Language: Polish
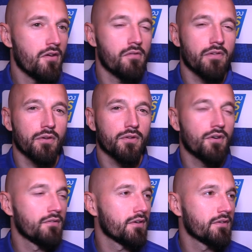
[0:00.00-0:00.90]
No,
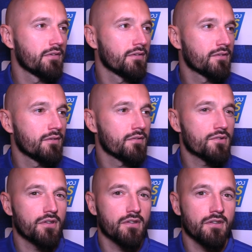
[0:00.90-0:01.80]
wyjątkowo i wyjątkowo,
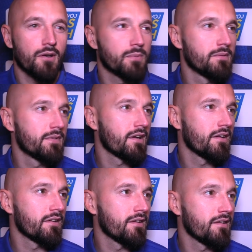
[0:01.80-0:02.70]
że na obcym
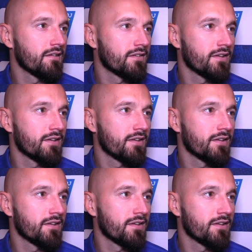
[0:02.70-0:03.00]
terenie, na,